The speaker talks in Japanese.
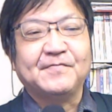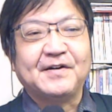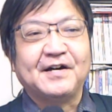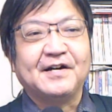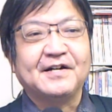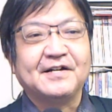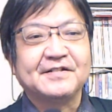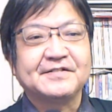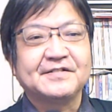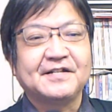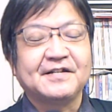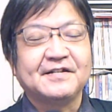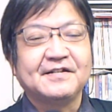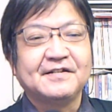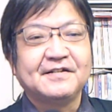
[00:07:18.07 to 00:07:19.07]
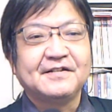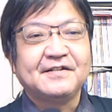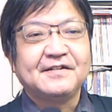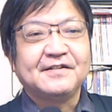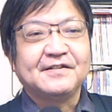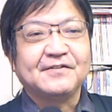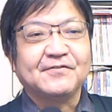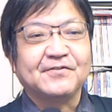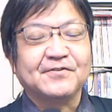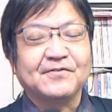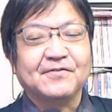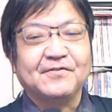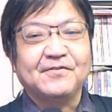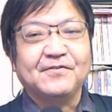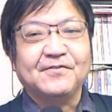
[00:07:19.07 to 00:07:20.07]
まあですね、いよい
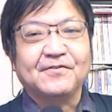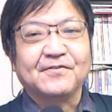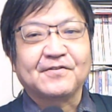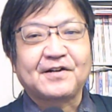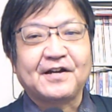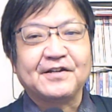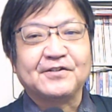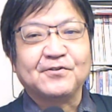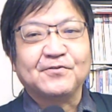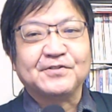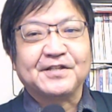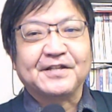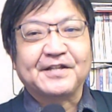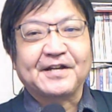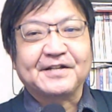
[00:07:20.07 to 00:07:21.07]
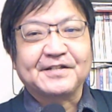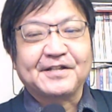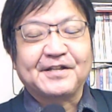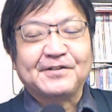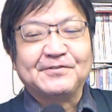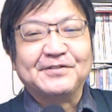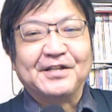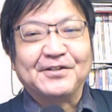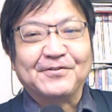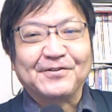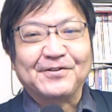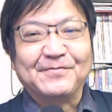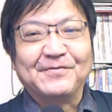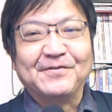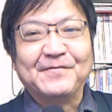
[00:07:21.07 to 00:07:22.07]
よ海上自衛隊が出ていくんでしょう
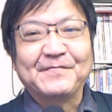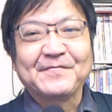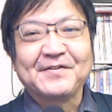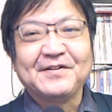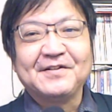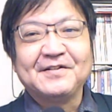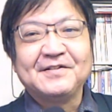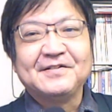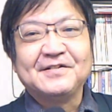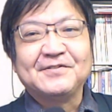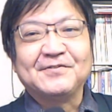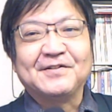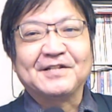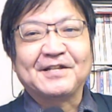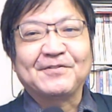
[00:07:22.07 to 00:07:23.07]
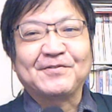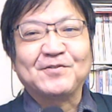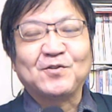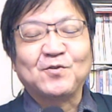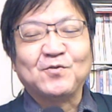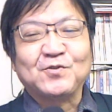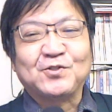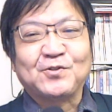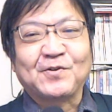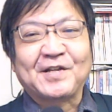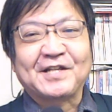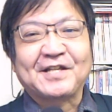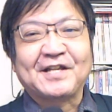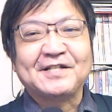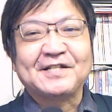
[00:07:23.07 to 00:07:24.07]
けども、そうなった時にその後ろ
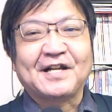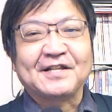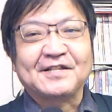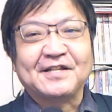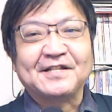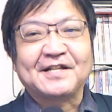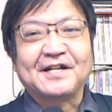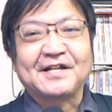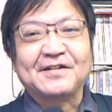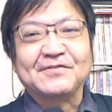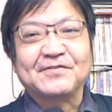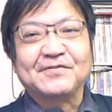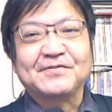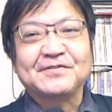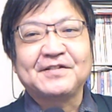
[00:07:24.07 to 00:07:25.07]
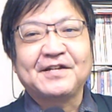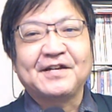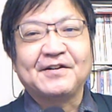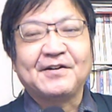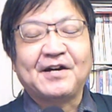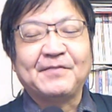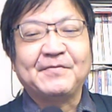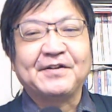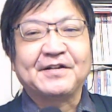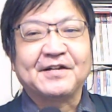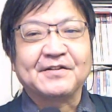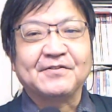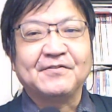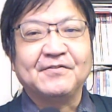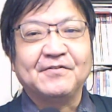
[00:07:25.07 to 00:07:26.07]
盾になっていただけるということですね、
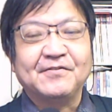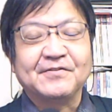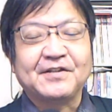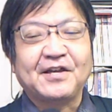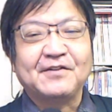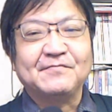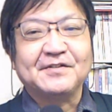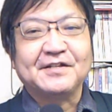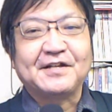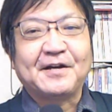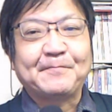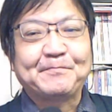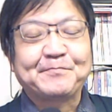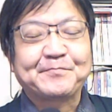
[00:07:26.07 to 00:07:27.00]
アメリカのネイビーが。